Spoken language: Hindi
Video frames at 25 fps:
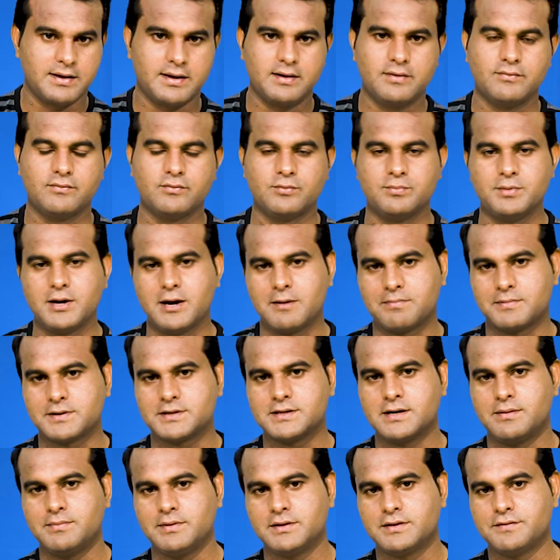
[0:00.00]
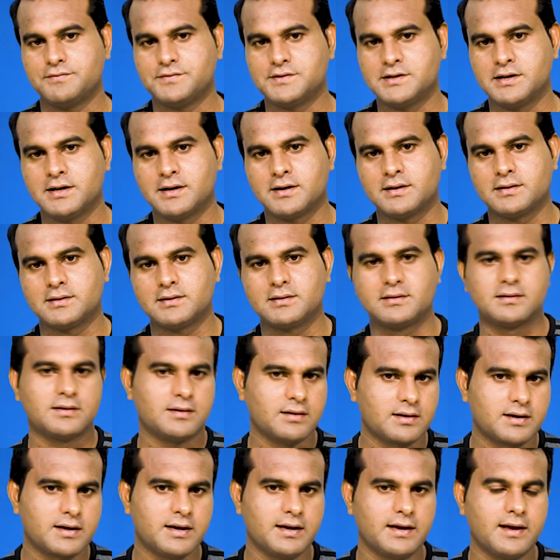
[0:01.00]
है वो भी आपके सामने तफसी
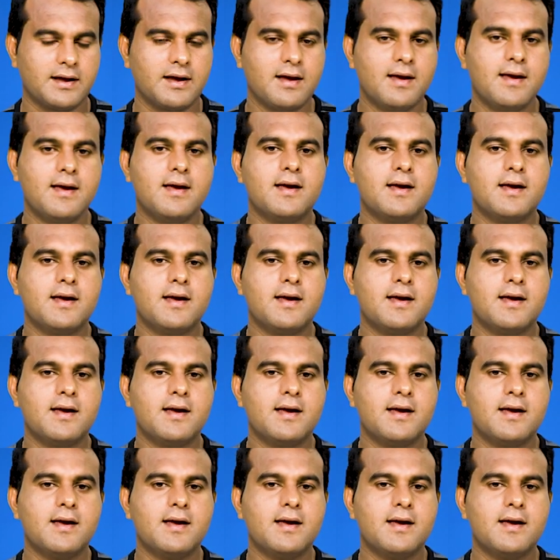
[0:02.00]
रखेंगे